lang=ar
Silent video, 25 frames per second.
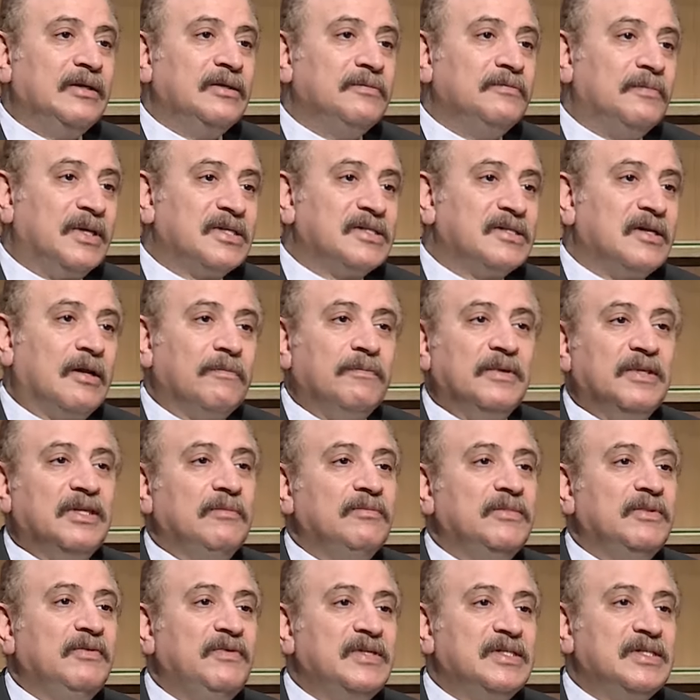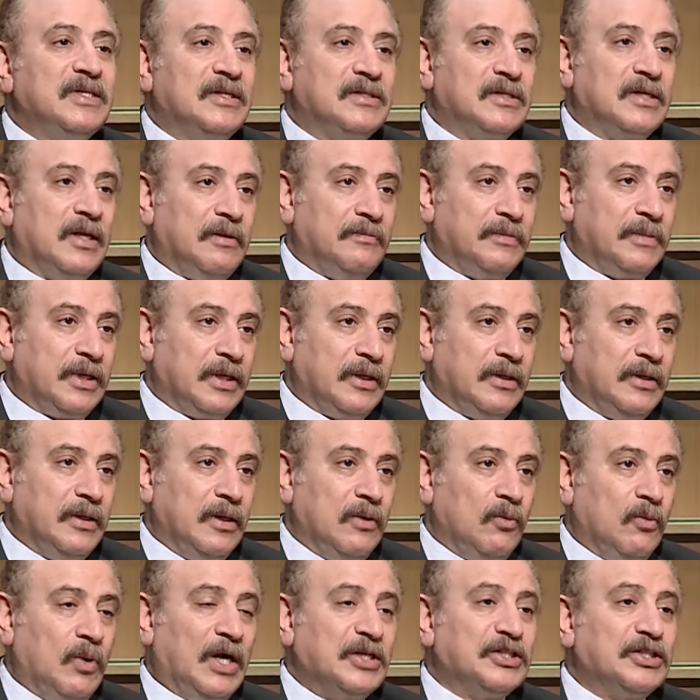مسار بتمضي فيه السياسه الامريكيه
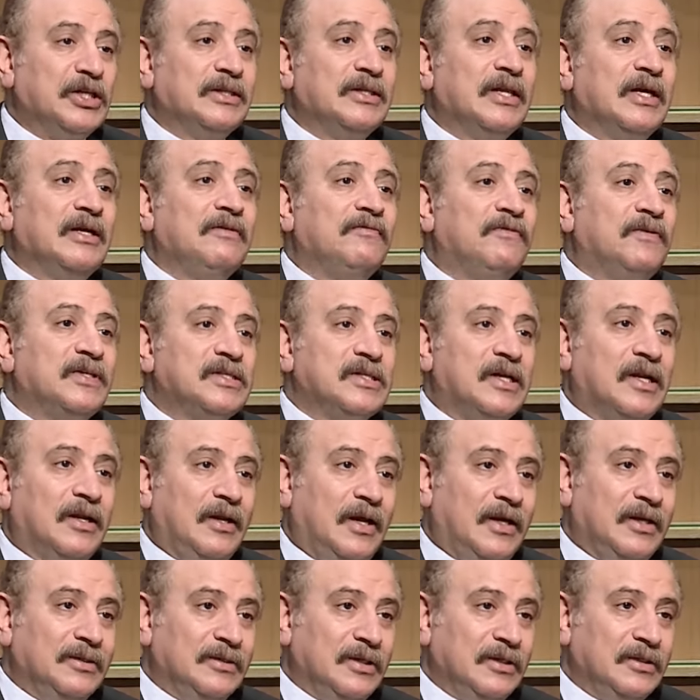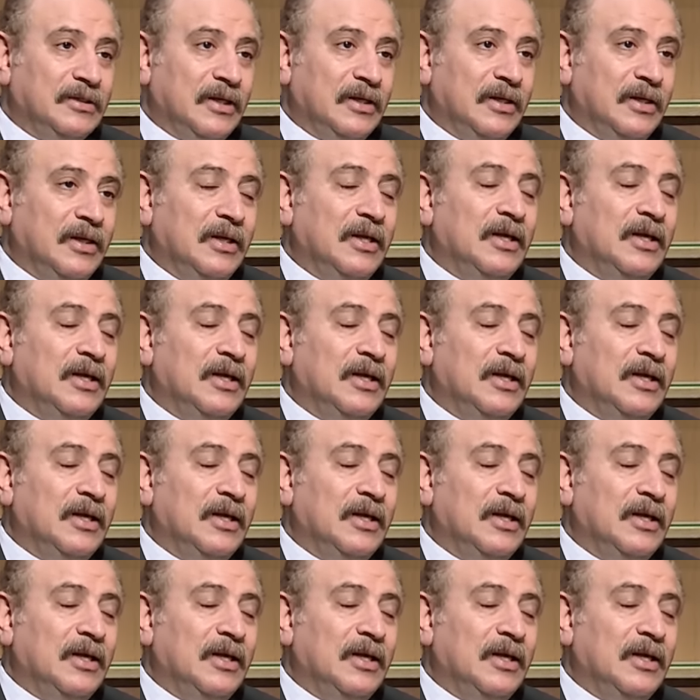وعشان ده يفسر لحضرتك